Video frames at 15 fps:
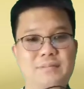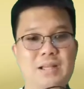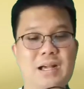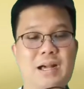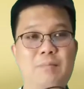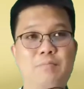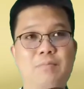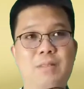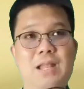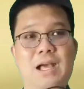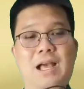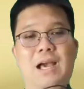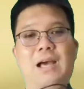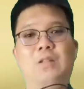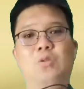นะครับรา
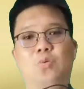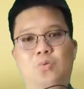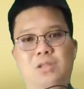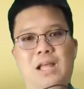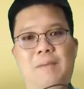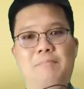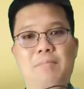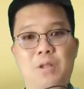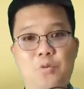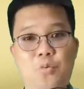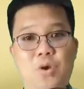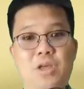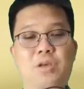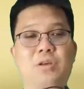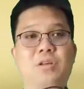คาตกต่ำไปด้
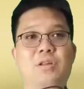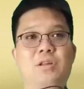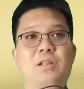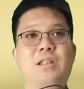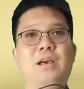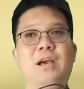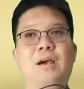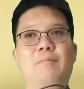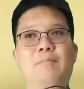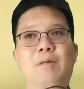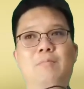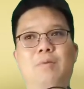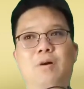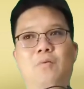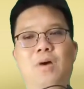วยนะครับเป็
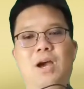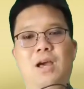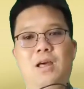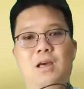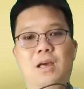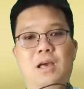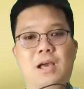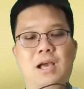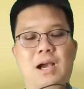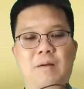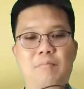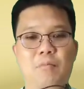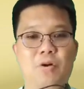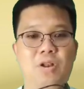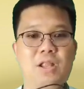นเพราะว่าข้า
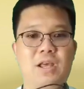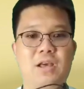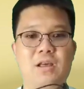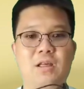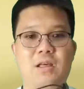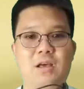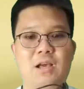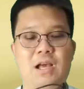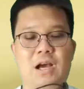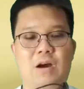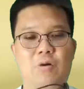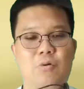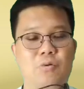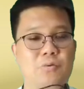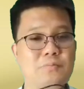งบนเนี่ย
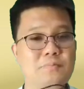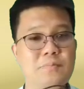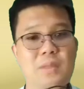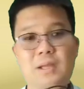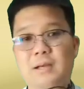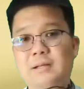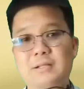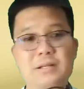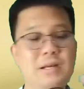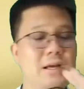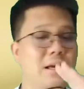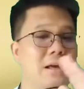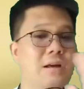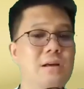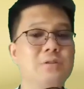เขา
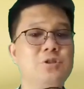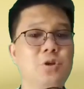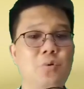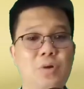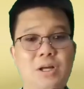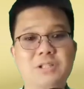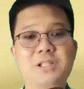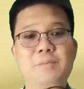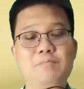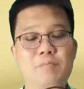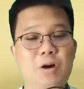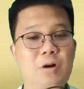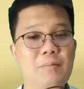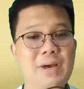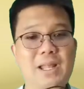ส่งกระซิบ
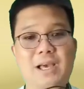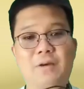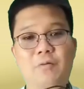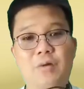บอกมาแล้ว